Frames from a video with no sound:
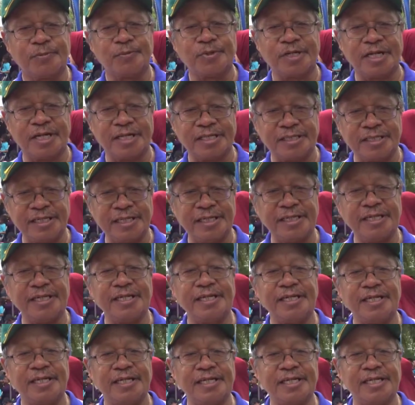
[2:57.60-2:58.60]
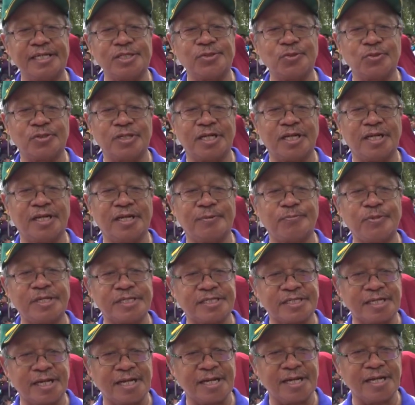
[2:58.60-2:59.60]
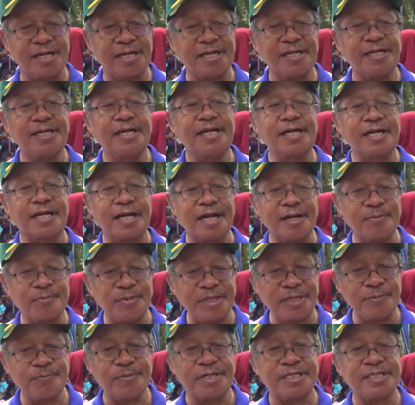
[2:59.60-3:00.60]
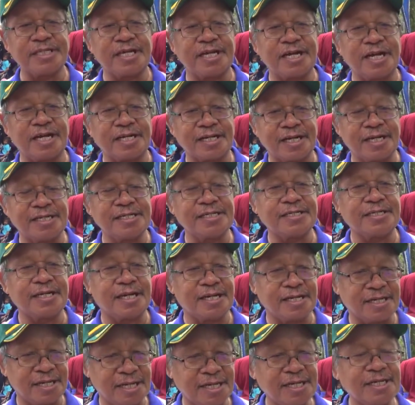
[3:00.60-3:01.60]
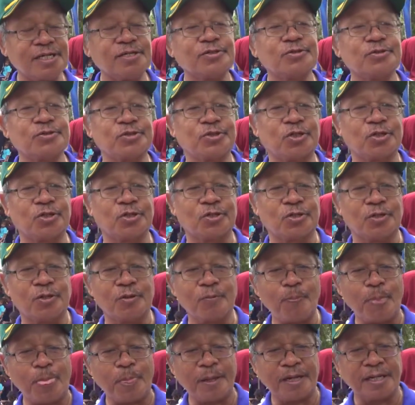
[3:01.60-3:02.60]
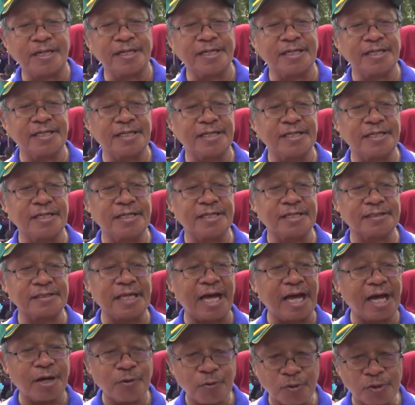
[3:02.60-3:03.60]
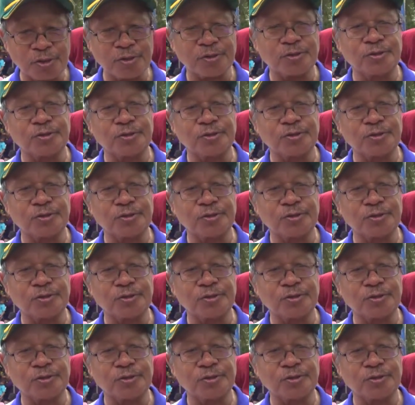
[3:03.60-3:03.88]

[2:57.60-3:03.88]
berarti ini sudah bisa kami menyerahkan dana untuk uh, tahun